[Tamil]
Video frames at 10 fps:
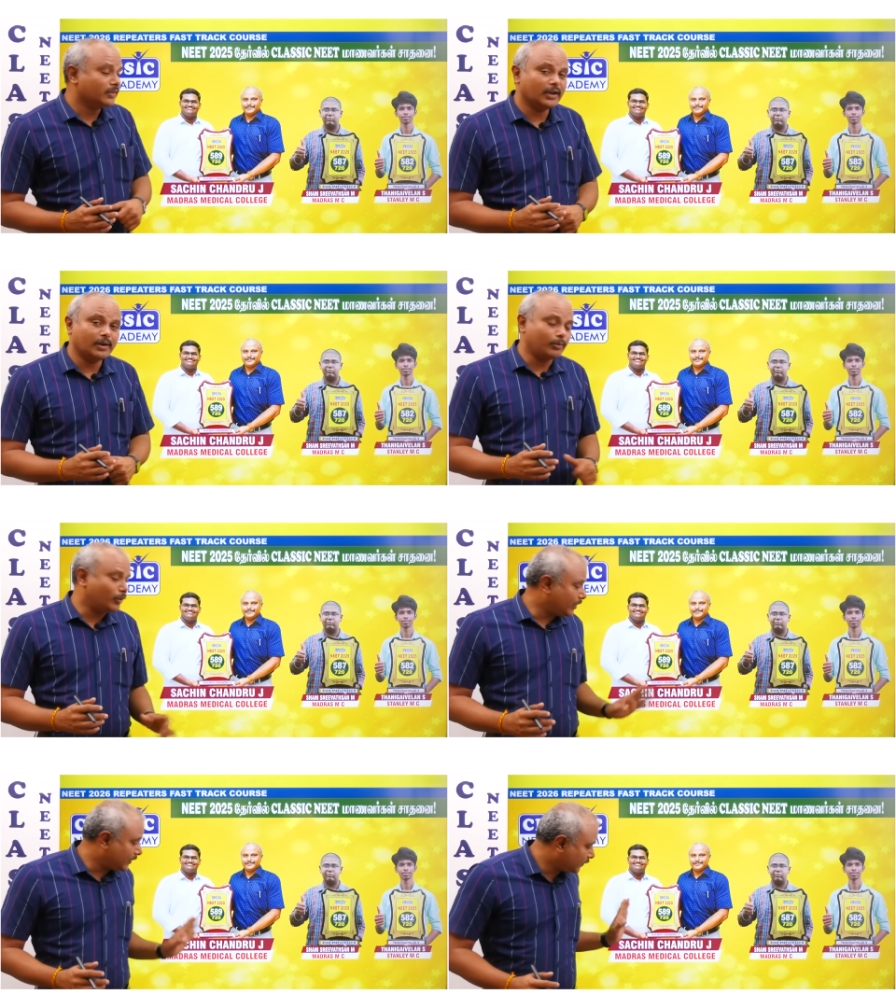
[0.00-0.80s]
தென்
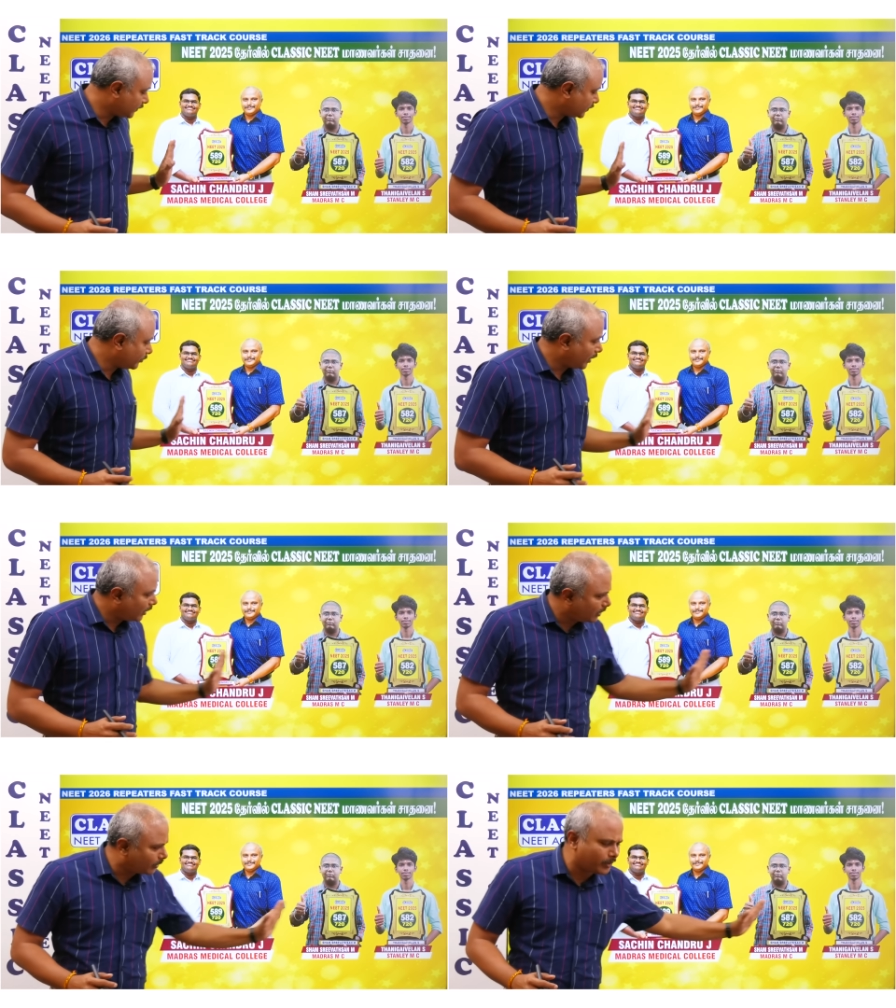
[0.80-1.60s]
நம்மளோட ரிசல்ட்ஸ் நம்ம
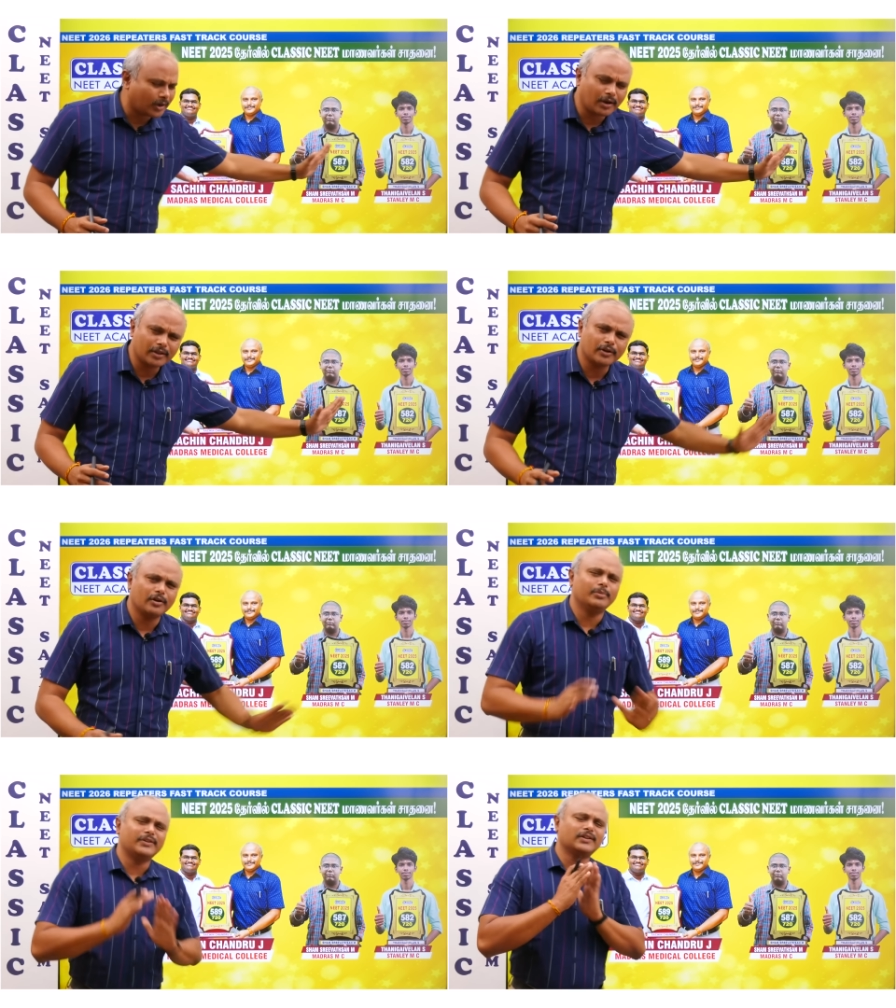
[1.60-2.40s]
எல்லாருக்குமே நல்லா
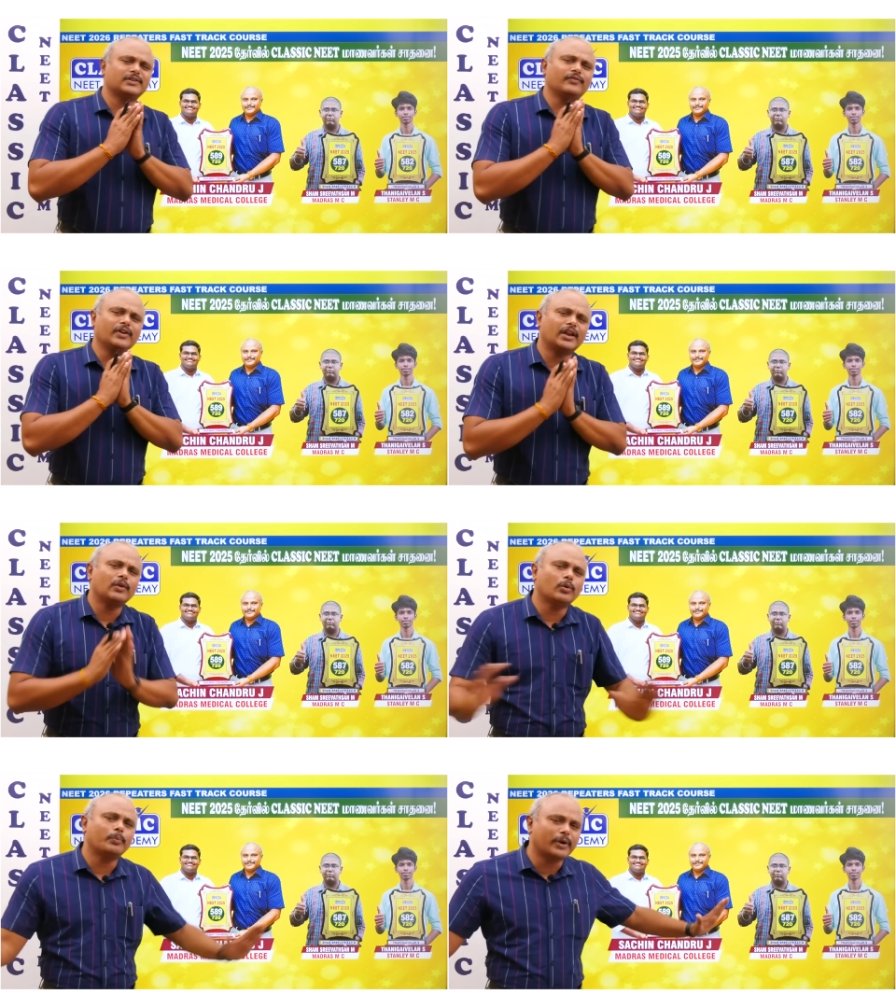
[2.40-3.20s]
தெரியும் நம்ம ரிசல்ட்ஸை
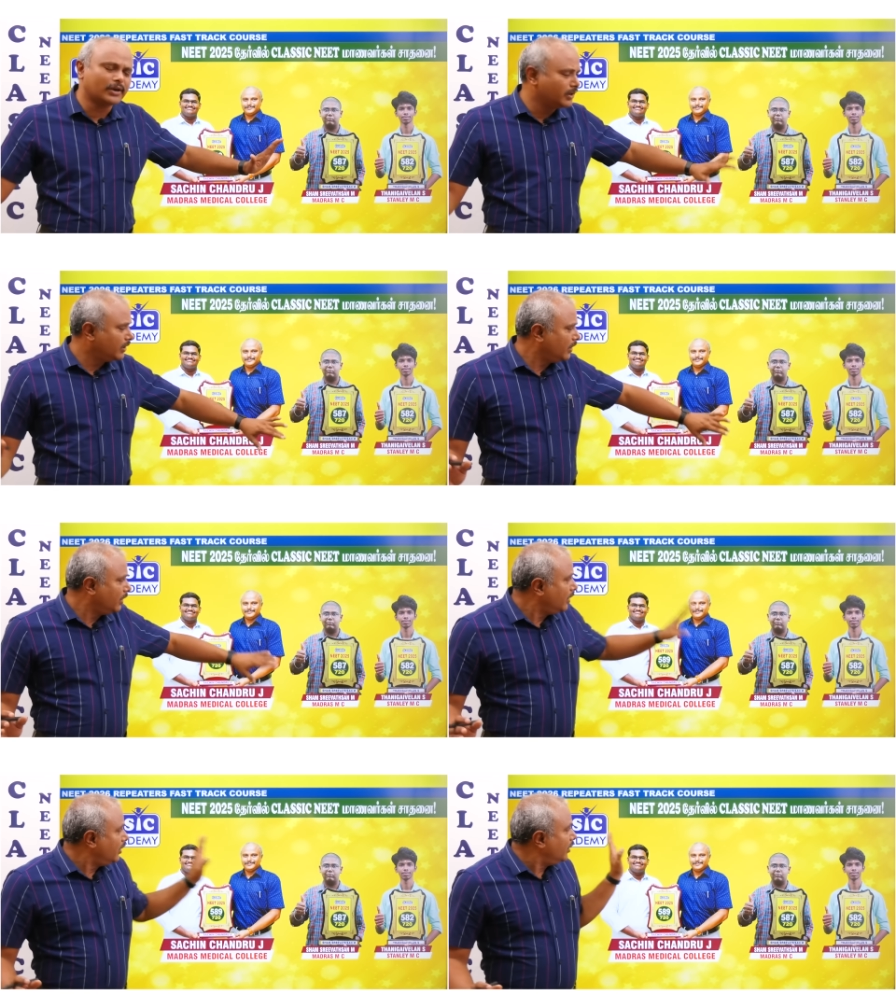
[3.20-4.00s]
வெரி ஓப்பன்
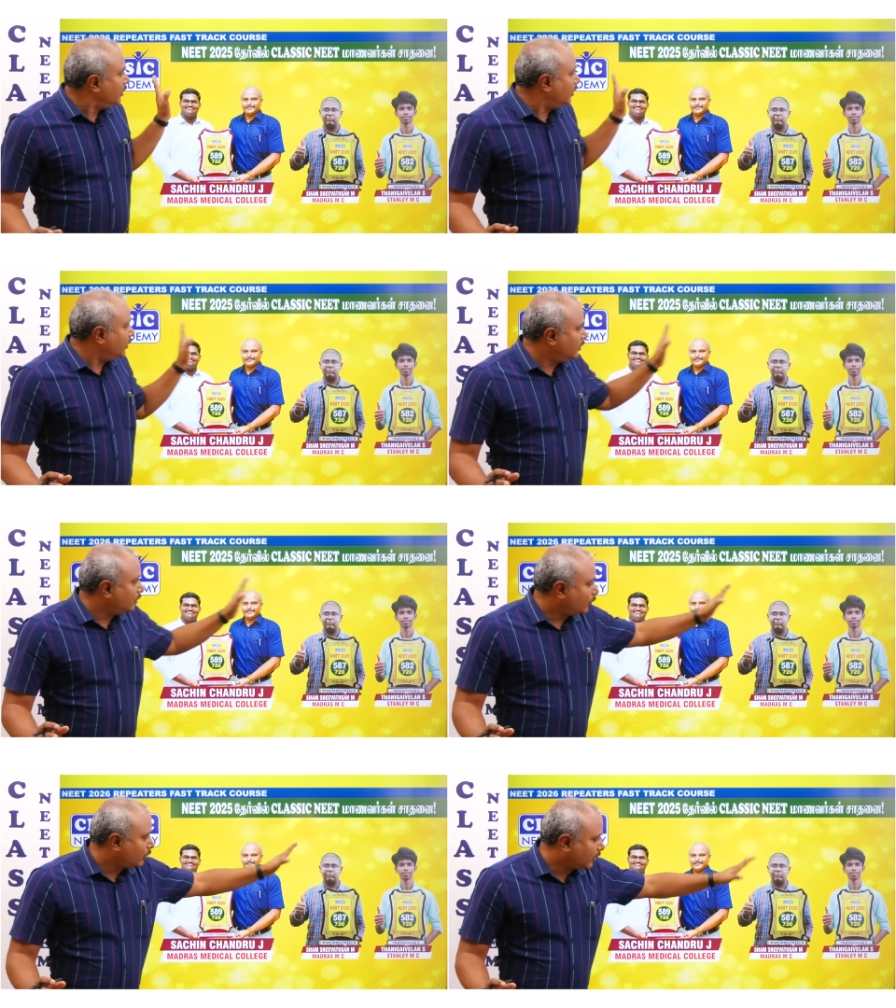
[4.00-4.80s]

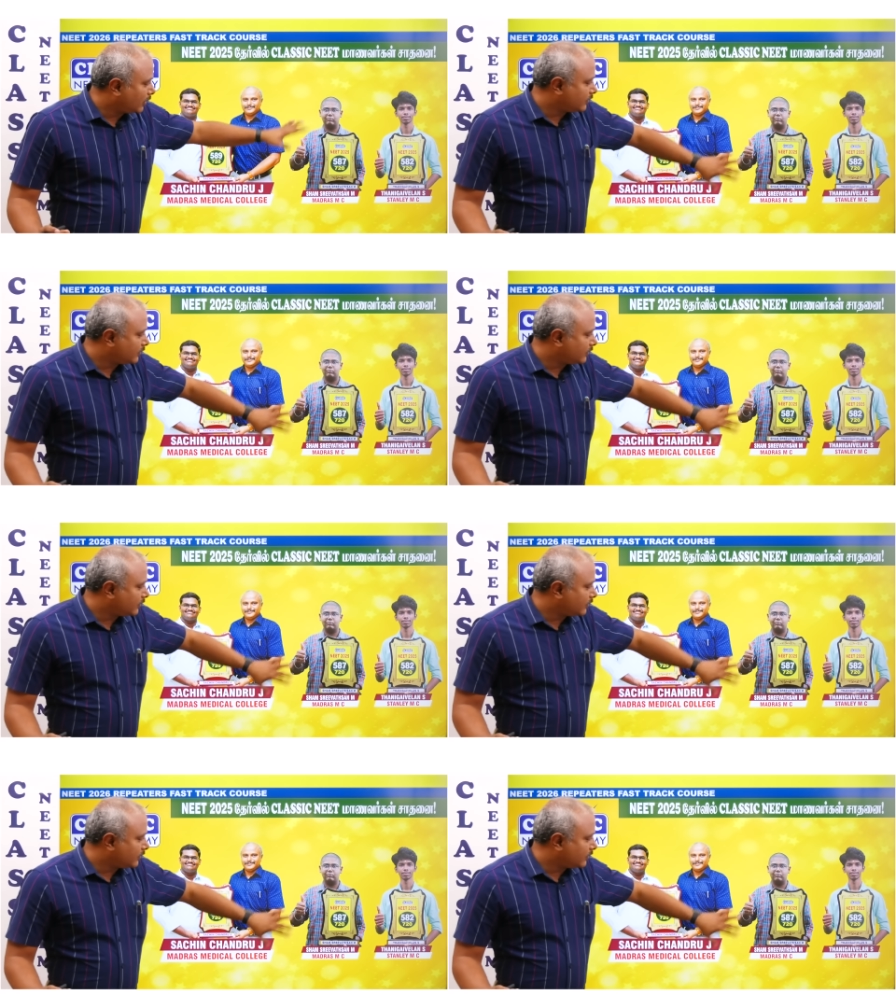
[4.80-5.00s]
டோட்டல்